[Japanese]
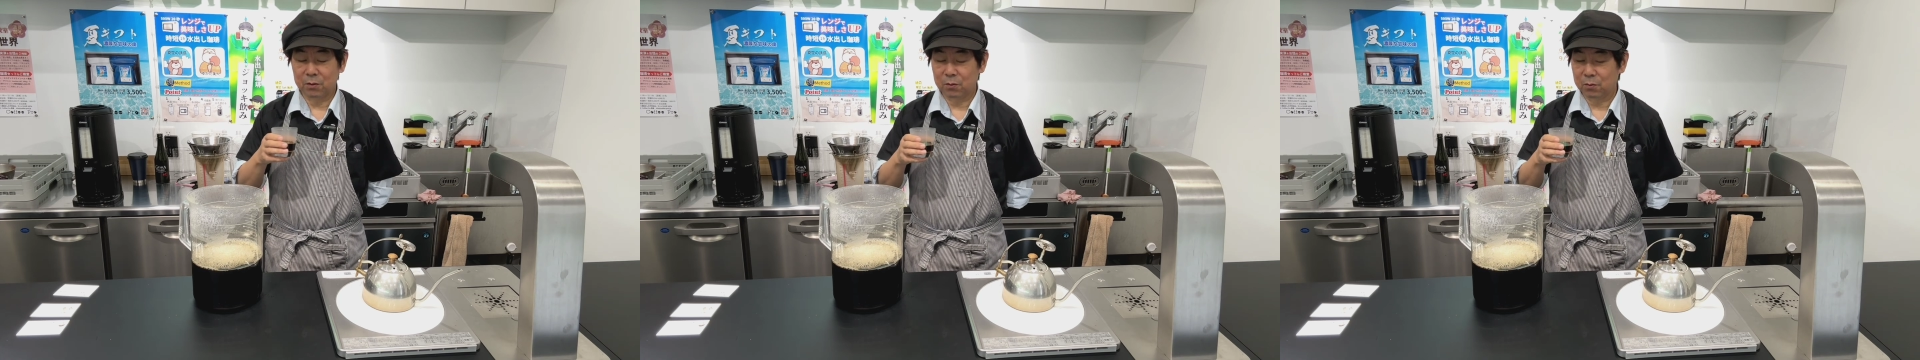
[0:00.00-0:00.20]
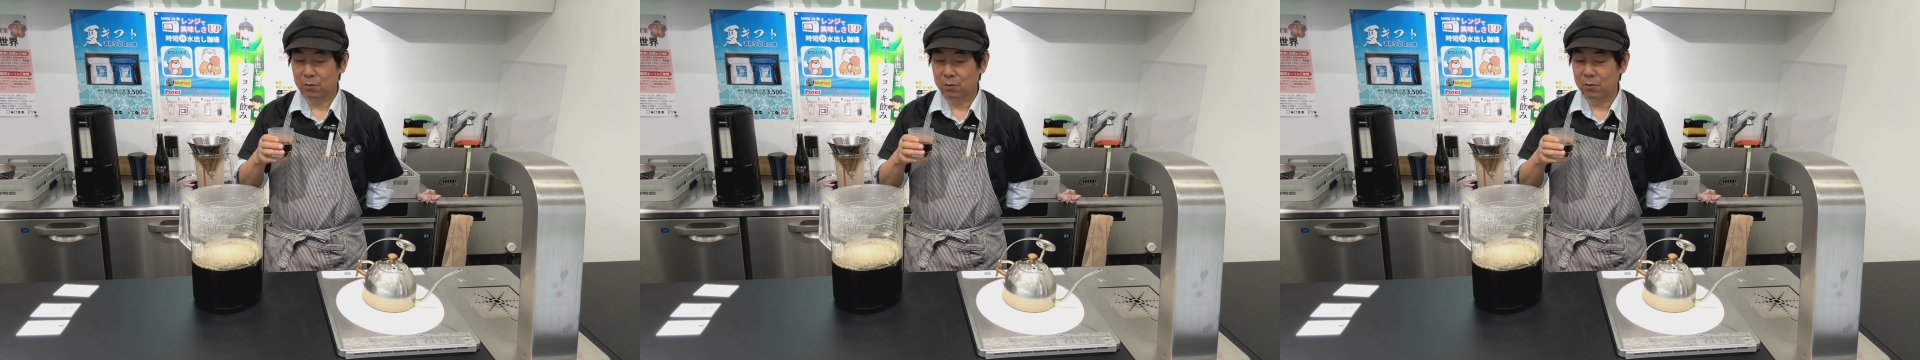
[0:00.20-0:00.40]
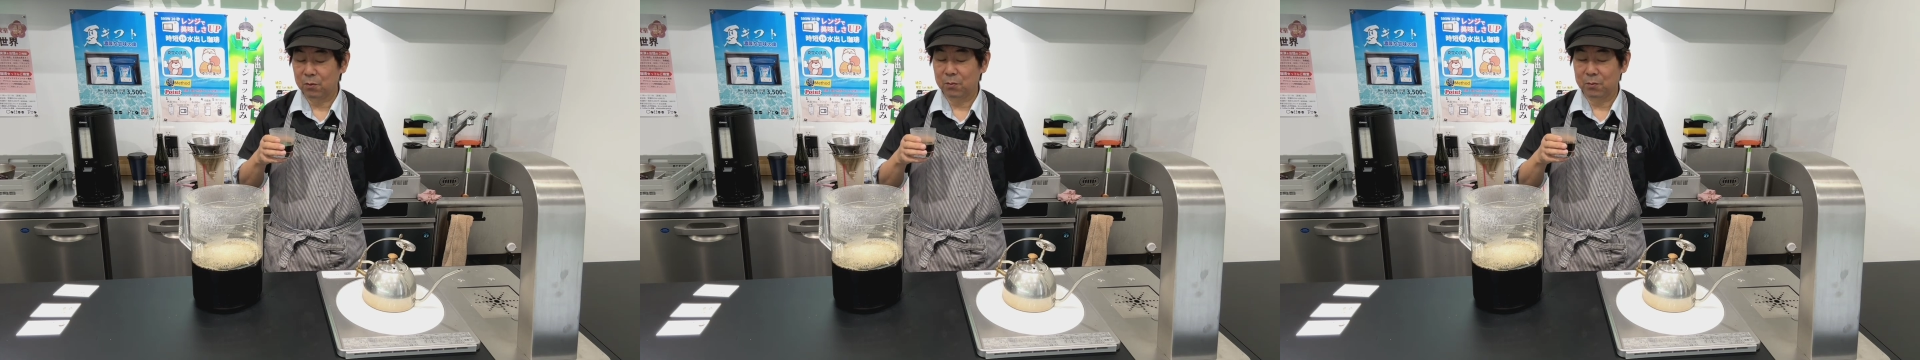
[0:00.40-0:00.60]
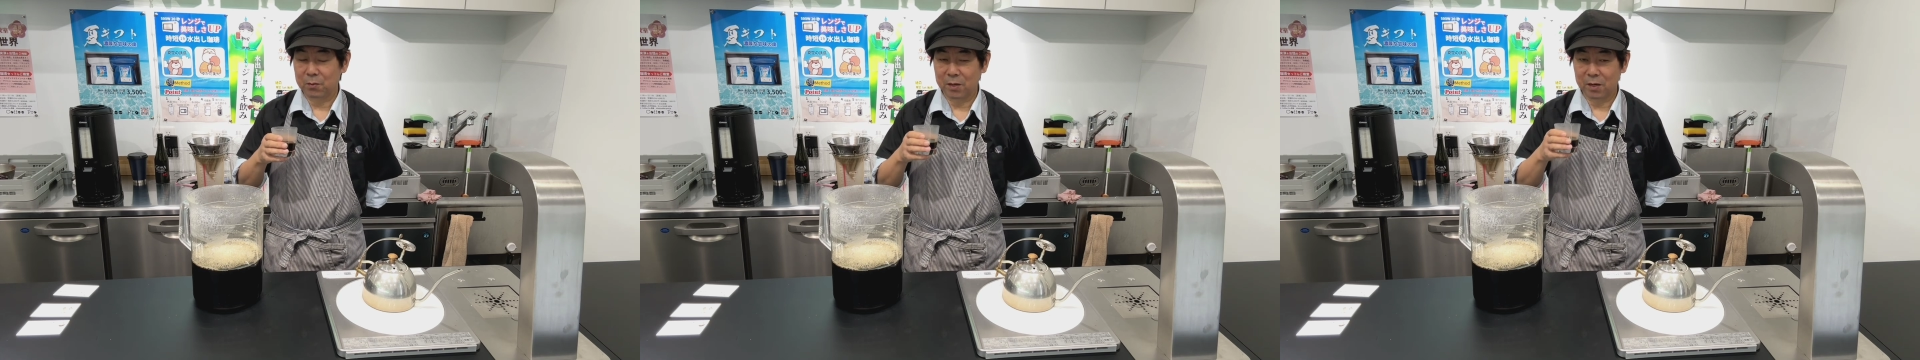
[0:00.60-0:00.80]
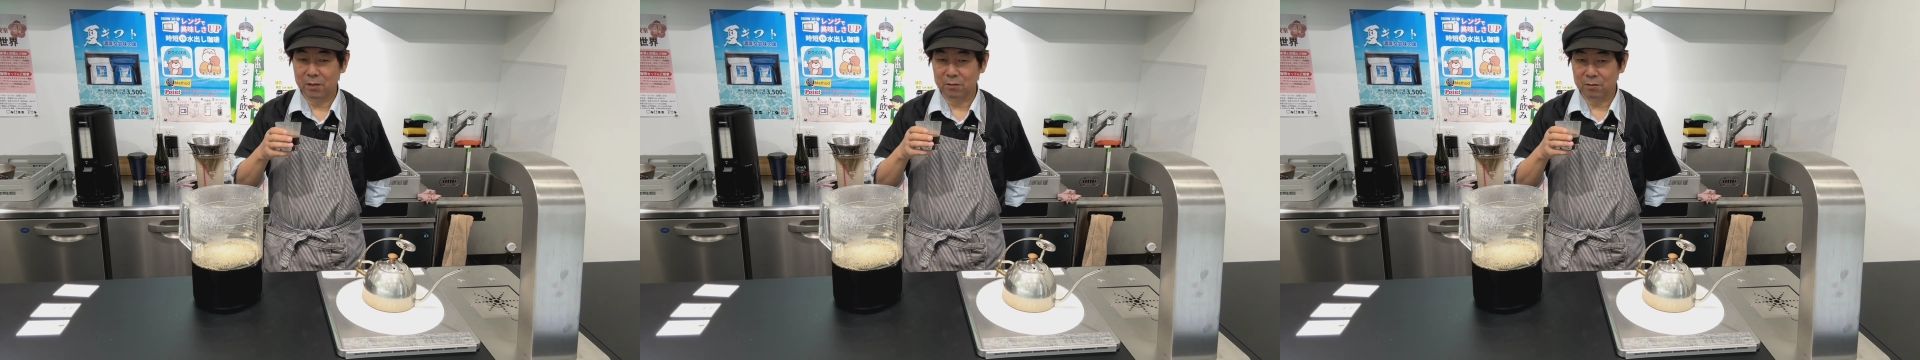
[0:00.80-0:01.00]
ちょっと興味
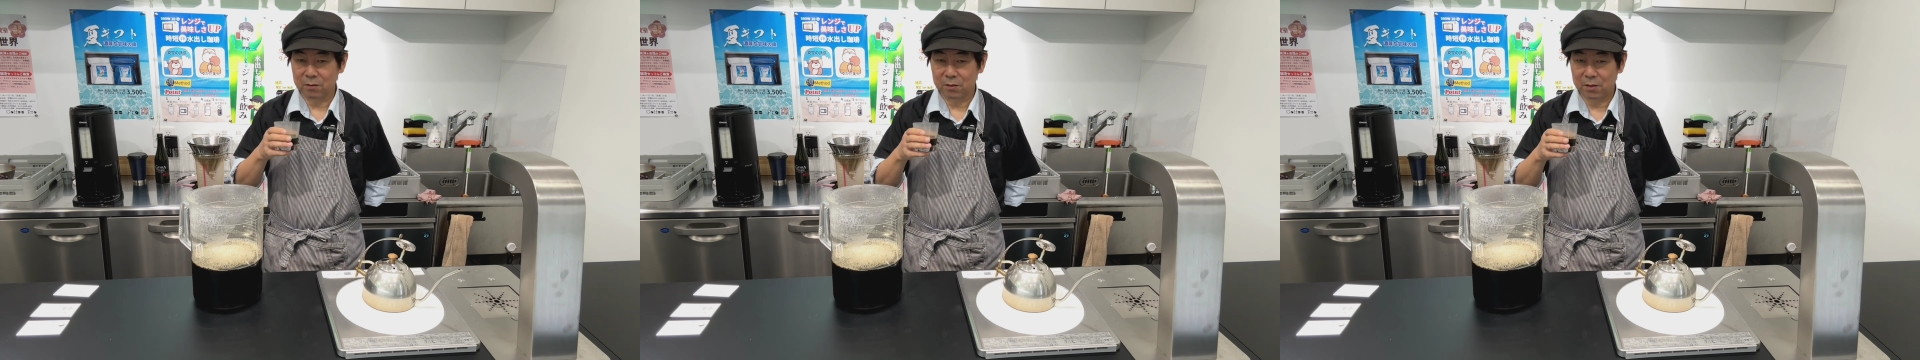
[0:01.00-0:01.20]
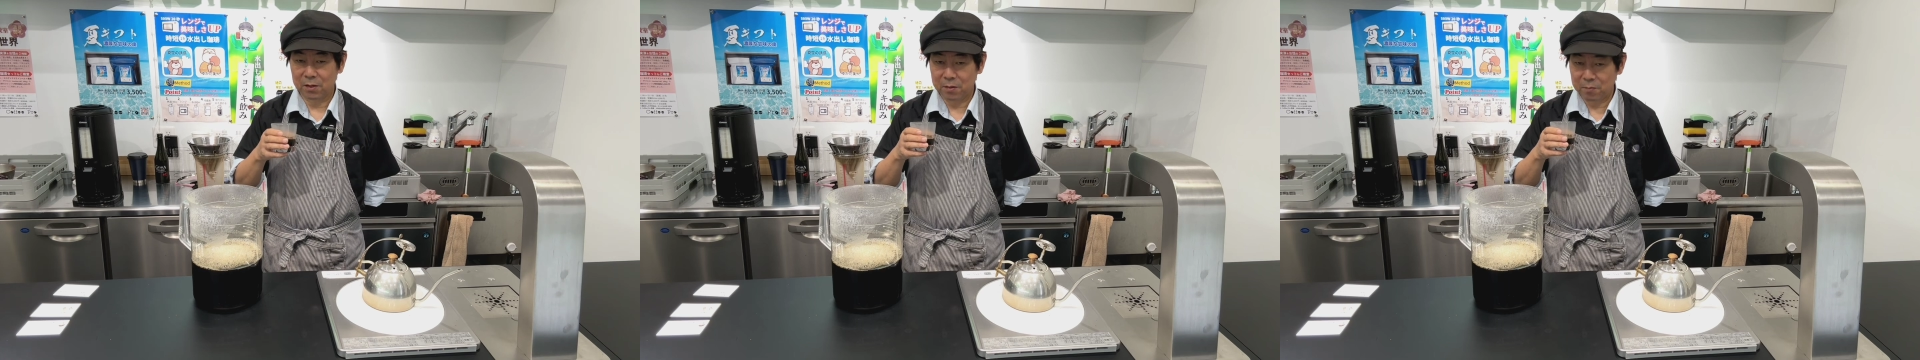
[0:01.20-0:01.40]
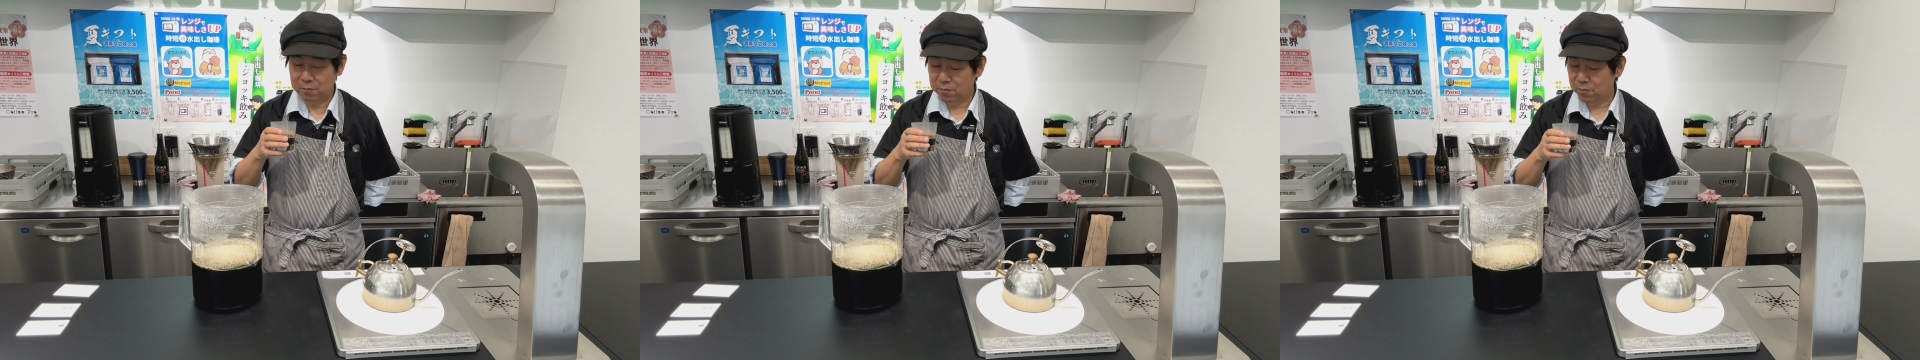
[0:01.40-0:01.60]
があるんですね。